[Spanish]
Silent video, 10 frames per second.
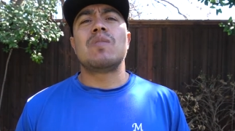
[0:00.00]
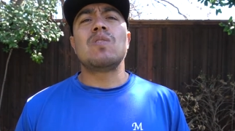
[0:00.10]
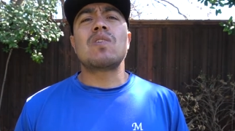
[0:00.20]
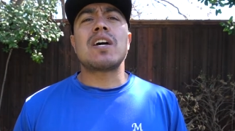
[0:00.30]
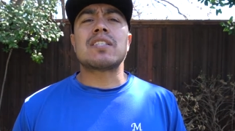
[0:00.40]

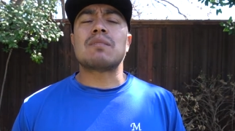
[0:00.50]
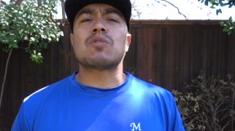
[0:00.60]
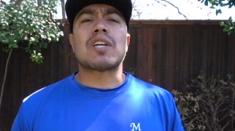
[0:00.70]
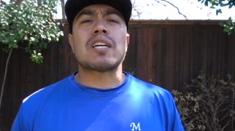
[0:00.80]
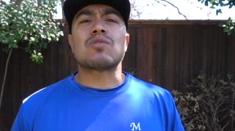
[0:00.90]
Nunca
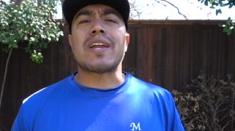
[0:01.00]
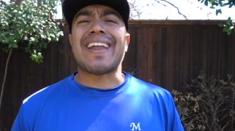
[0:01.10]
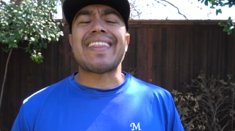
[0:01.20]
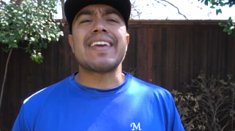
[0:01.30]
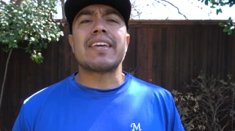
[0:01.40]
hacemos caso a
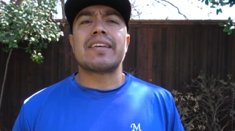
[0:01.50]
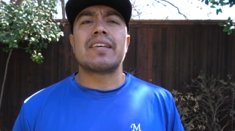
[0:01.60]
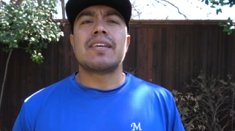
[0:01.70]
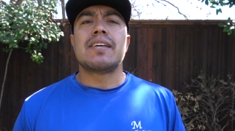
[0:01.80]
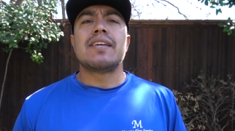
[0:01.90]
nadie
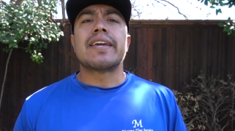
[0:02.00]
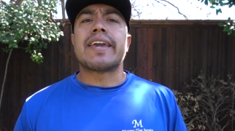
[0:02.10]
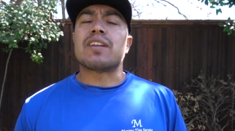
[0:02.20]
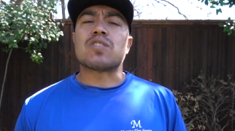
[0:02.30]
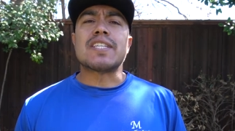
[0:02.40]

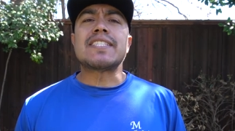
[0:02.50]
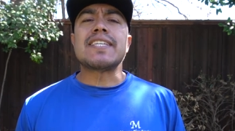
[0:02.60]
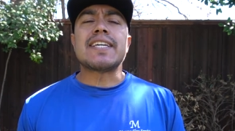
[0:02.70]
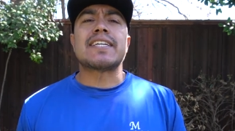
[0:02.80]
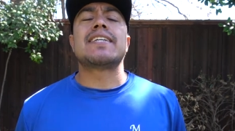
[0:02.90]
que nos
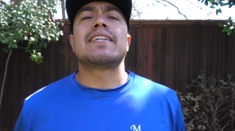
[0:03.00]
dice,